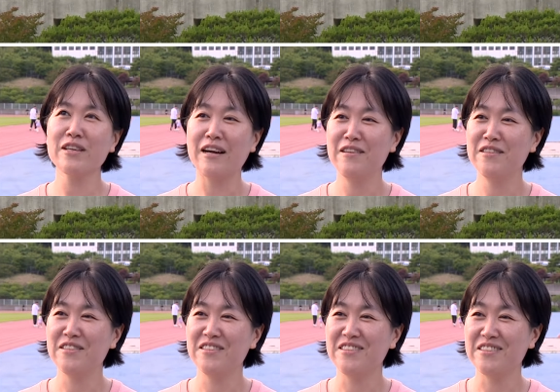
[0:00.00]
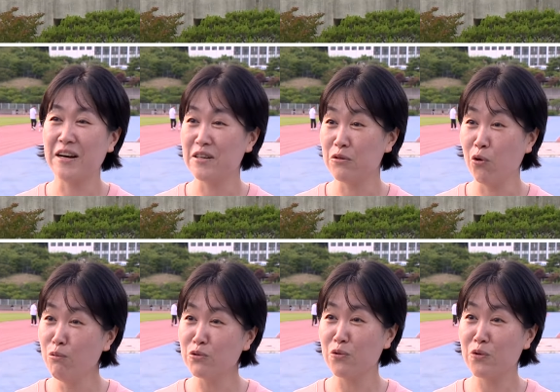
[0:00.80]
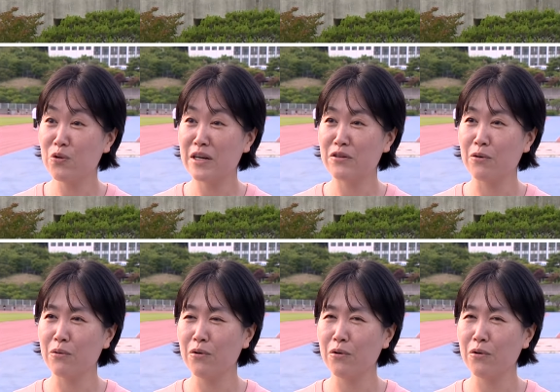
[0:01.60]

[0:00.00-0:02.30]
달리기 하기에 너무 좋은 공간이었고.